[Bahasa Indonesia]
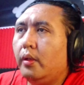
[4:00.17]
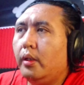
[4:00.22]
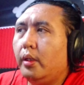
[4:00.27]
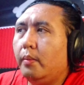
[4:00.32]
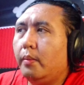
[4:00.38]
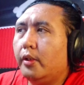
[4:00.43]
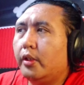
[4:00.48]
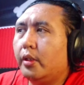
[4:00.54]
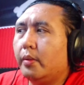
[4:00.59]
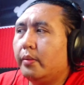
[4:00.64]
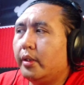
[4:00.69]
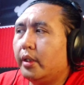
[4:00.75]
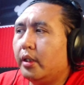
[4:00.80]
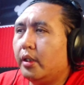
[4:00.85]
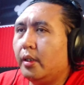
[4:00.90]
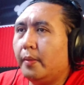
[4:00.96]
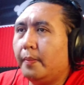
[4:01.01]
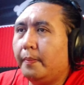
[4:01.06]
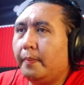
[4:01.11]
Ini macam
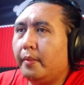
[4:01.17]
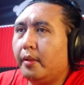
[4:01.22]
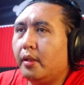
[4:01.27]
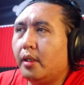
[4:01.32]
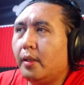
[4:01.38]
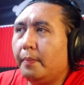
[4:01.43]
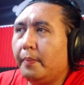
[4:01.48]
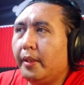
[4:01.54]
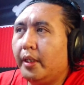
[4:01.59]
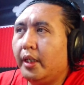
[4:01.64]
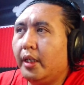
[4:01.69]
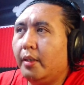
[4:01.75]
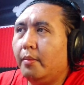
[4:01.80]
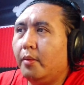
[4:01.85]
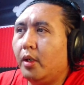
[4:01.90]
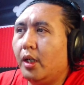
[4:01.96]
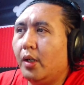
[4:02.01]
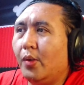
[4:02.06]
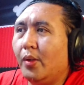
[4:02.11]
sektor
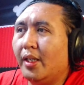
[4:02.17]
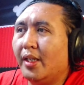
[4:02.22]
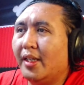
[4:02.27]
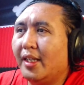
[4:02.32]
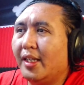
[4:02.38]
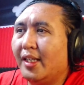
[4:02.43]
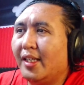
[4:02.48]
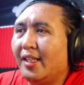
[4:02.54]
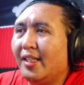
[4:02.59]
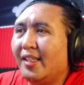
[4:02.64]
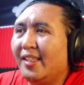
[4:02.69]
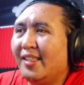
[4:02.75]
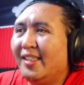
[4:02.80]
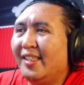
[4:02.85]
kepingin mau lawat nih,